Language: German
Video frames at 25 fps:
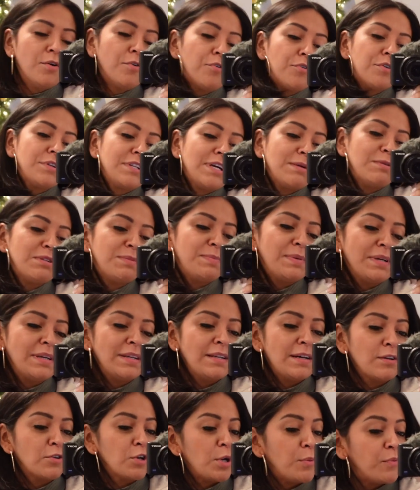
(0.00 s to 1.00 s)
Und da habe ich mir
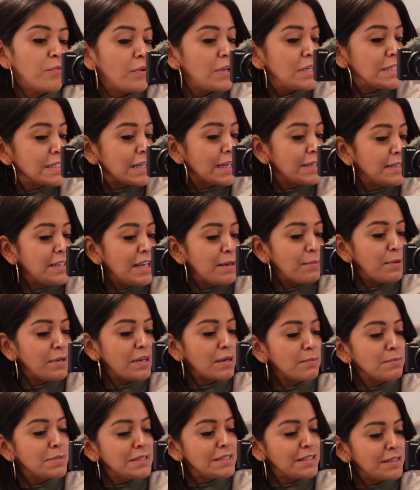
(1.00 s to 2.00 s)
gedacht, komm, vielleicht kann der mir
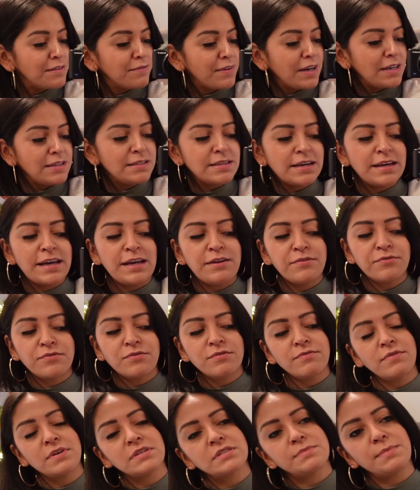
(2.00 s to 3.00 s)
da ein bisschen
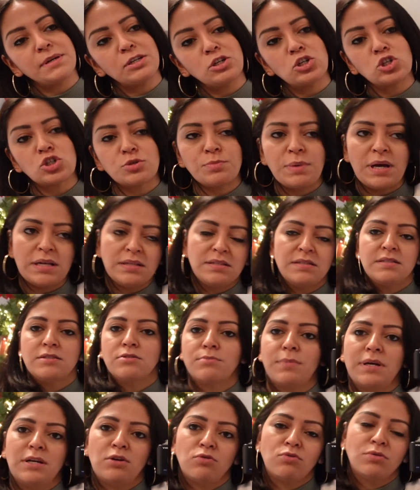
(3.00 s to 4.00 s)
weiterhelfen, was meine
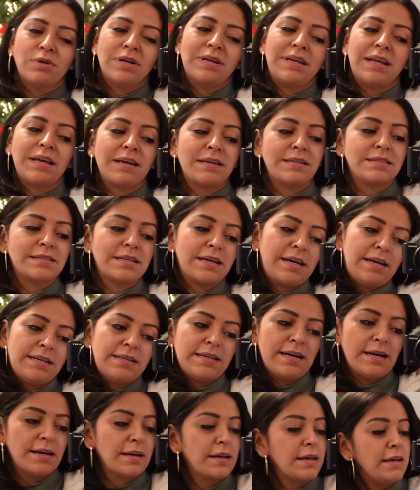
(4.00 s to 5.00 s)
Schmerzen und meine
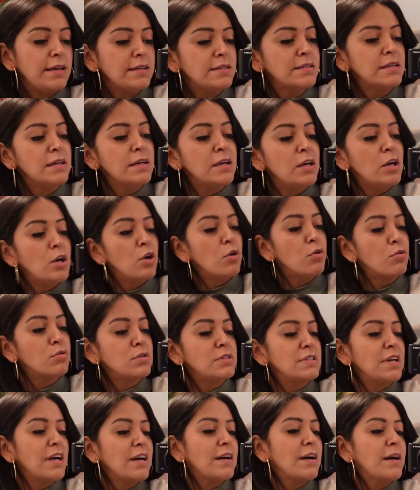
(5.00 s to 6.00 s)
Ungelenkigkeit angeht.
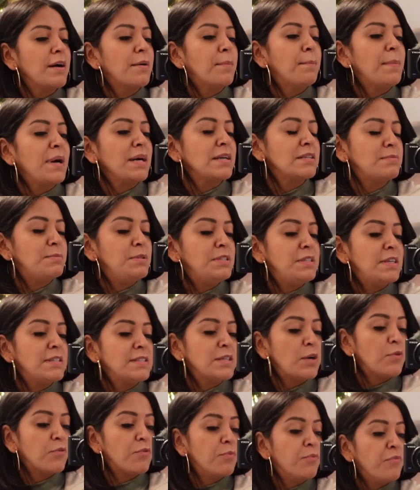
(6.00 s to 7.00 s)
Und da mache ich mich
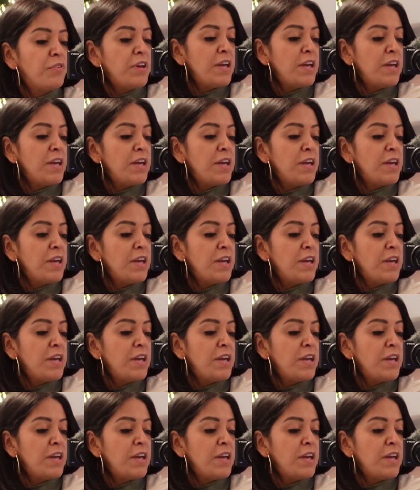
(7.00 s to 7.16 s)
jetzt auf den